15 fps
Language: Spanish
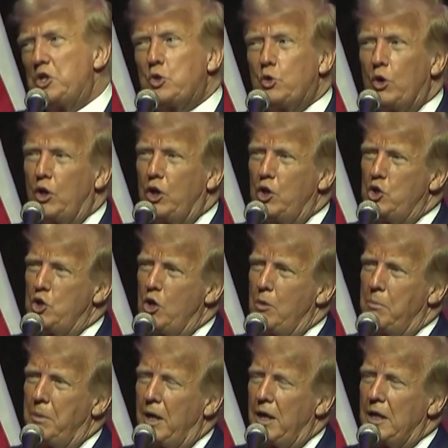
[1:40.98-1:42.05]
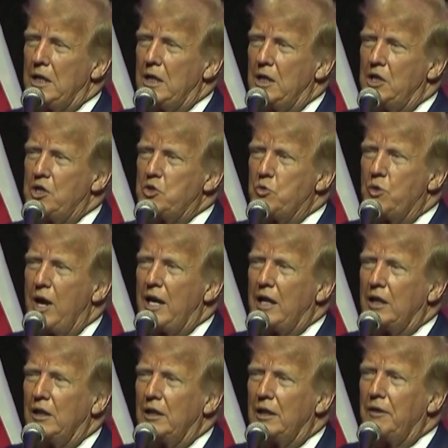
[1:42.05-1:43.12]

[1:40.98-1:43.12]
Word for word: ante la prisión de Atlanta.